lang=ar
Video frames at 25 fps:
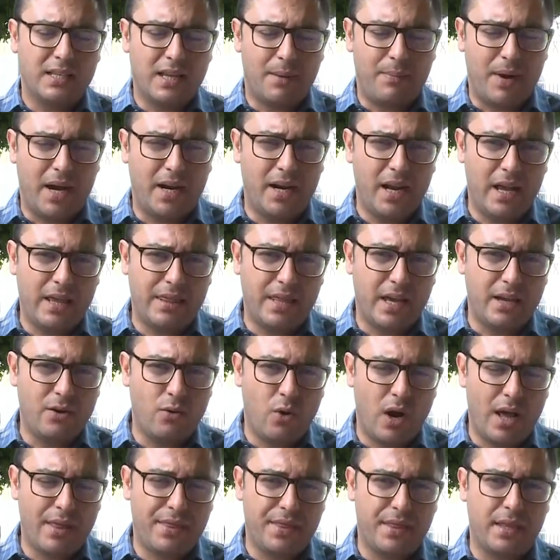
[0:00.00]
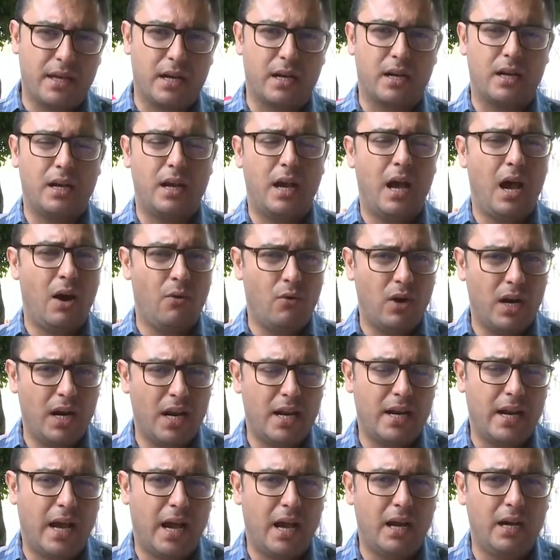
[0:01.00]
طبعا هذا يؤثر
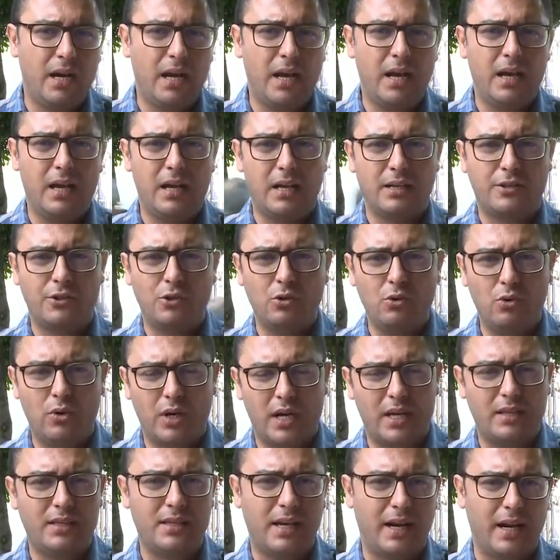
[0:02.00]
أولا على صورة